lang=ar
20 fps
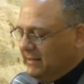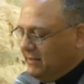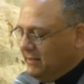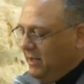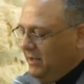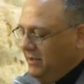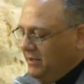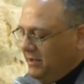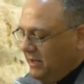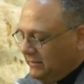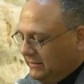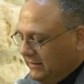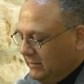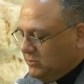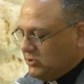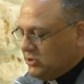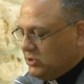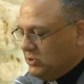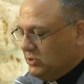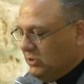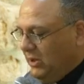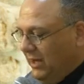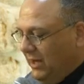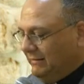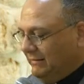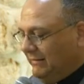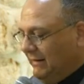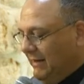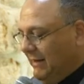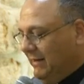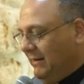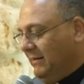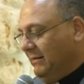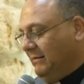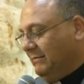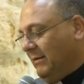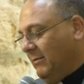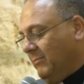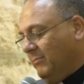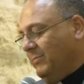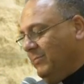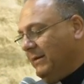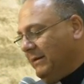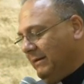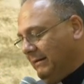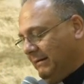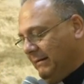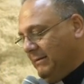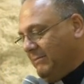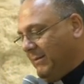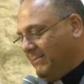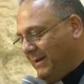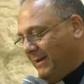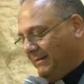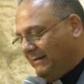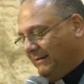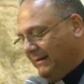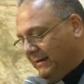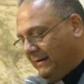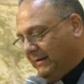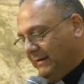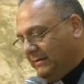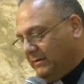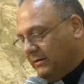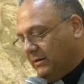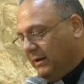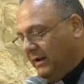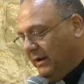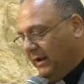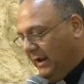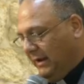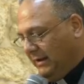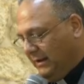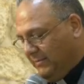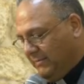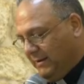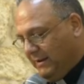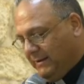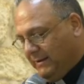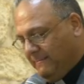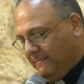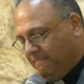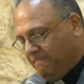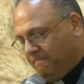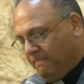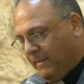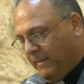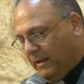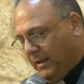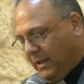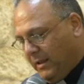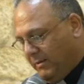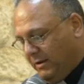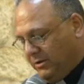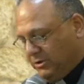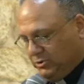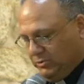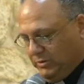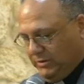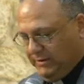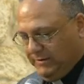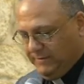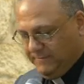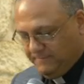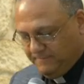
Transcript: راح نقتبسه حتى نطبق المبادئ اللي راح أعلمها كمان شوي